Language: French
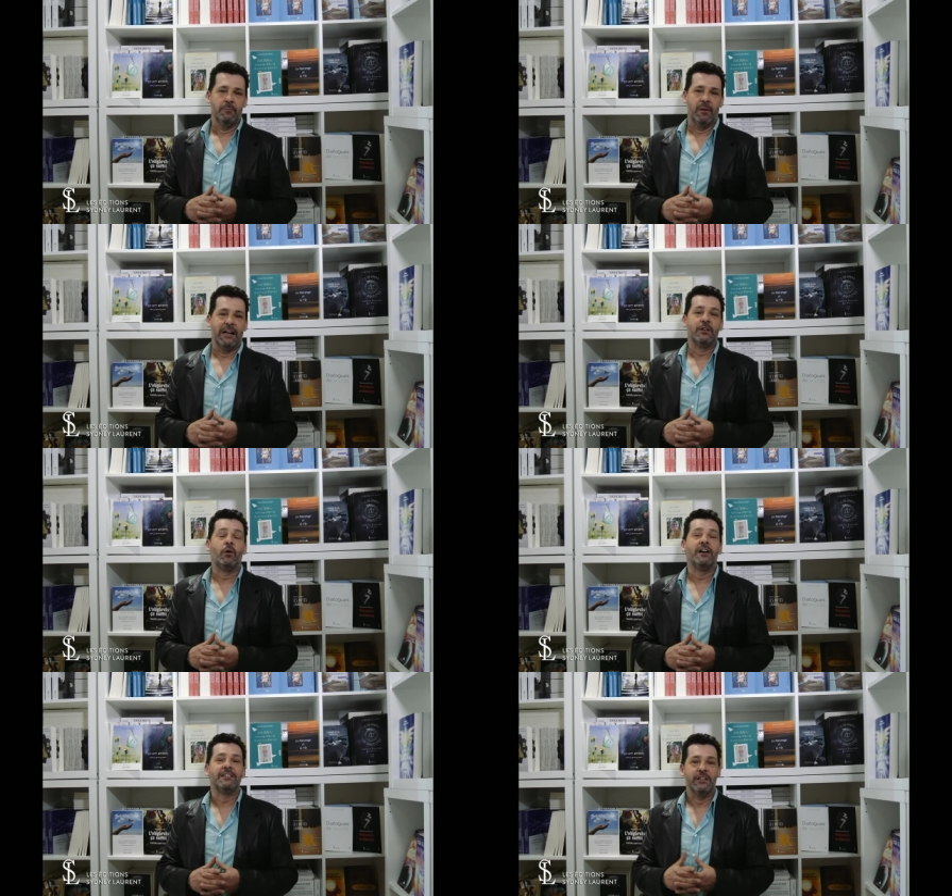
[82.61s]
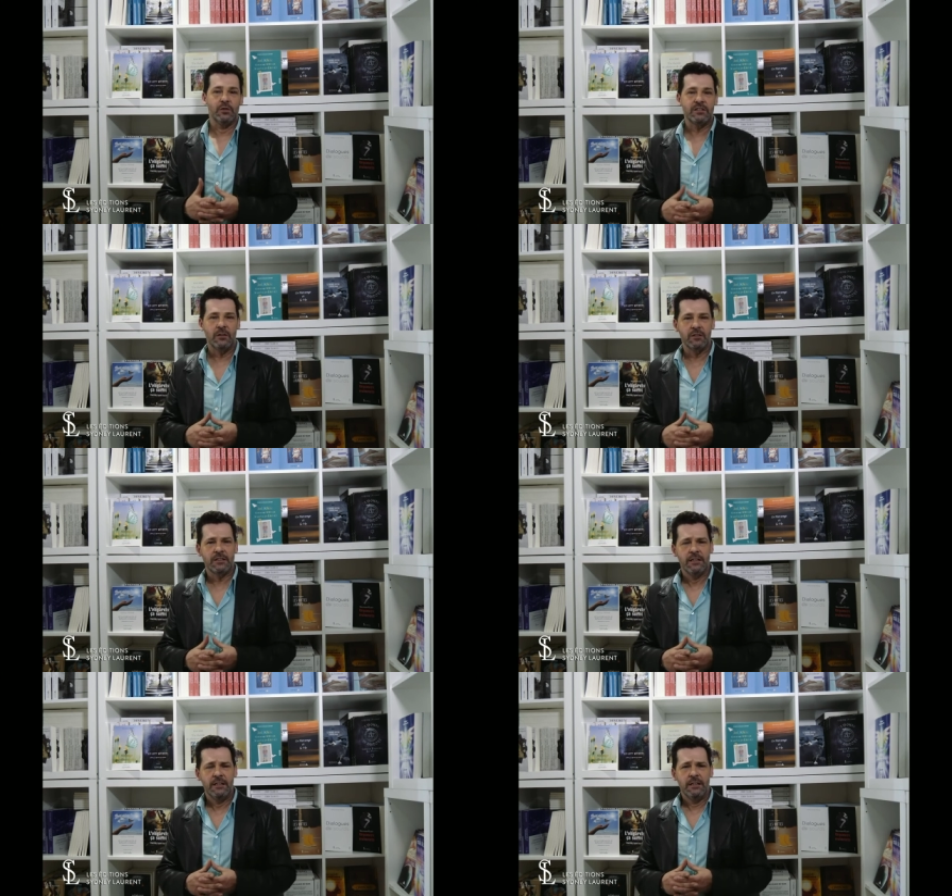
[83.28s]
Maladroite et
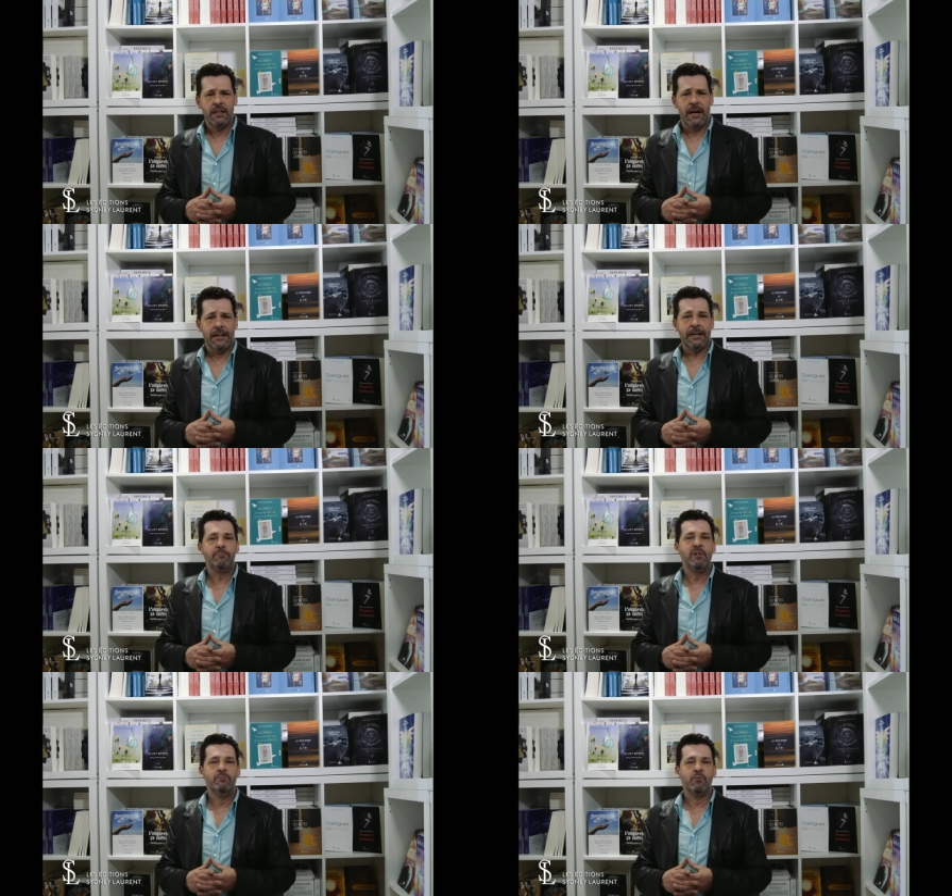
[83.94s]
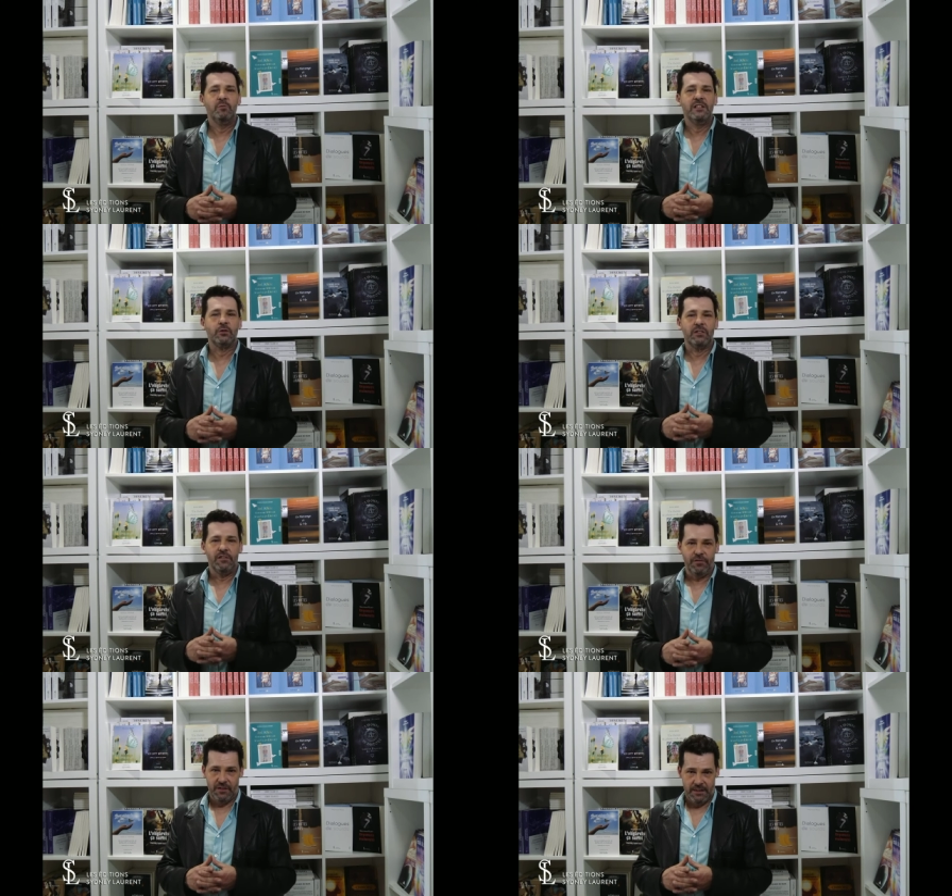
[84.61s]
innocente, elle est rapidement mise au
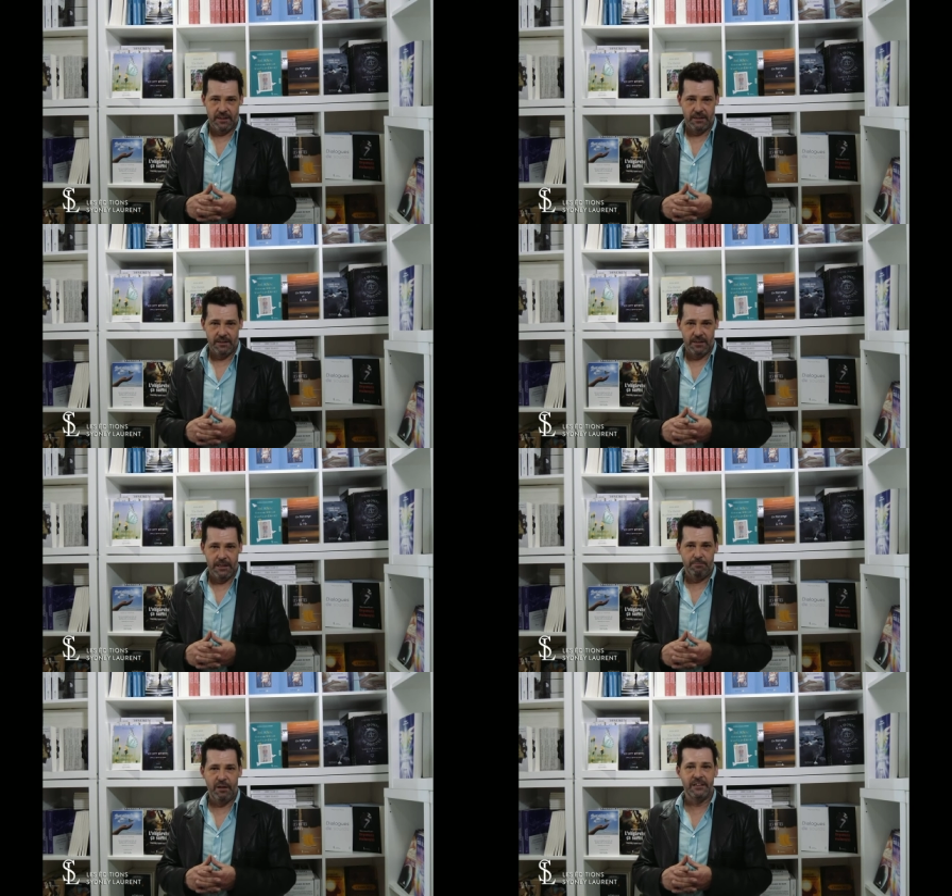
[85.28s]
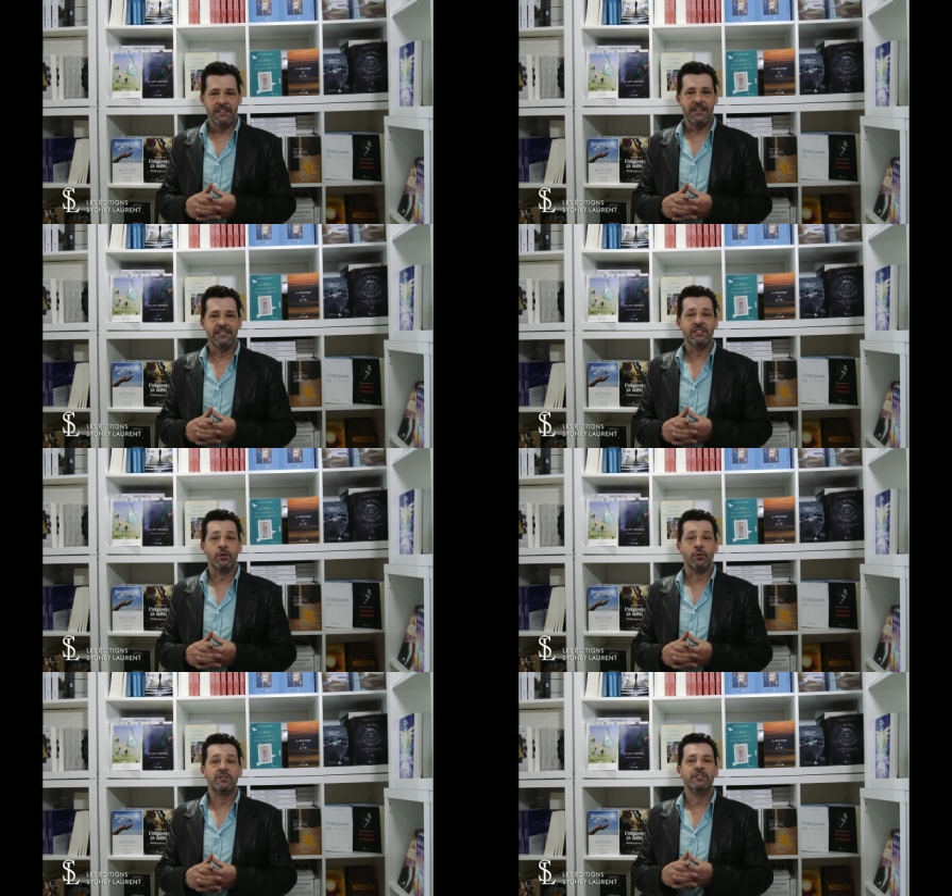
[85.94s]
défi et peine à garder
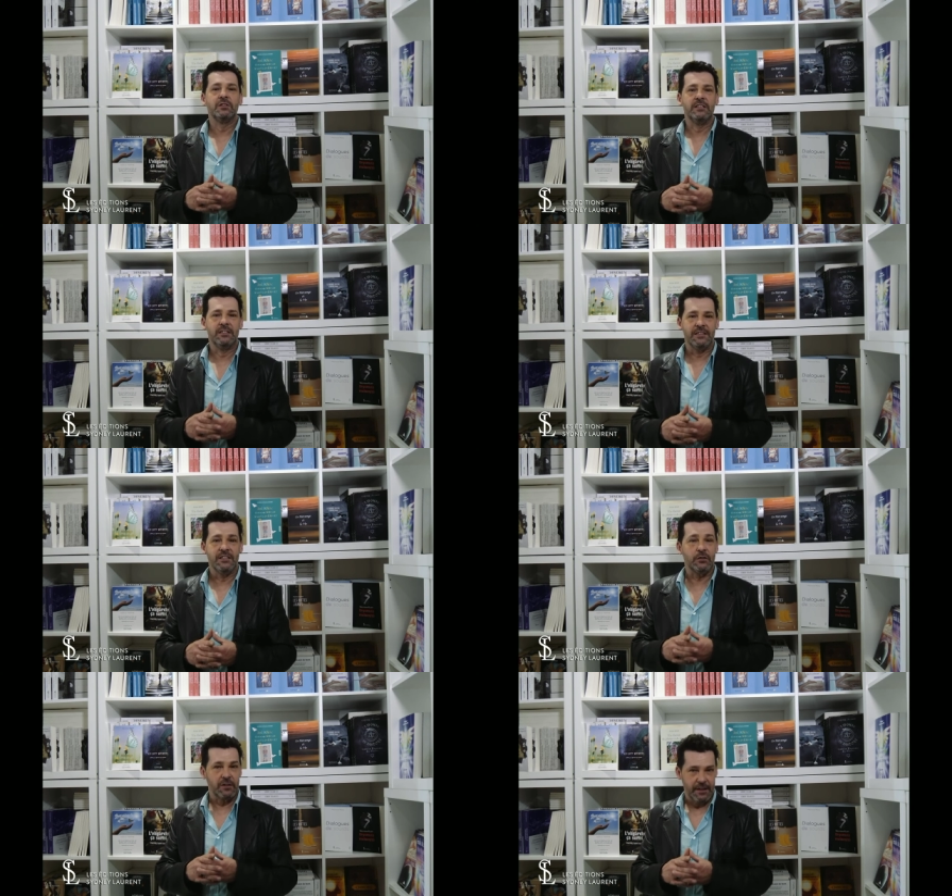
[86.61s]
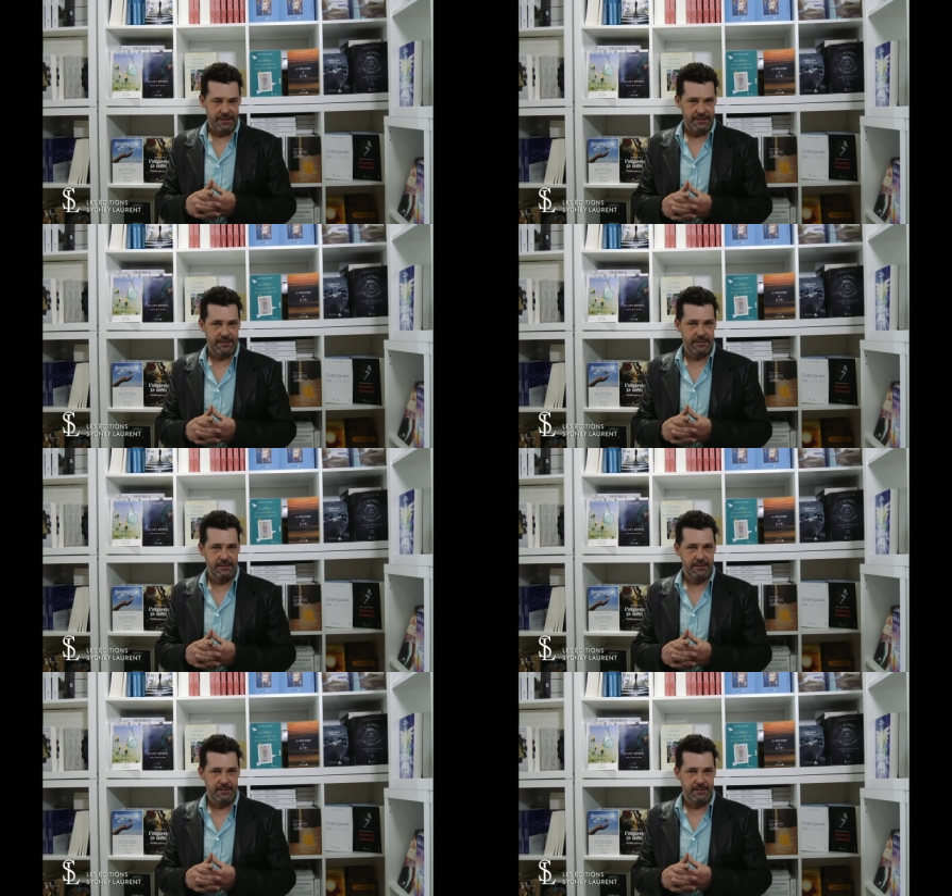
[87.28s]
son identité secrète.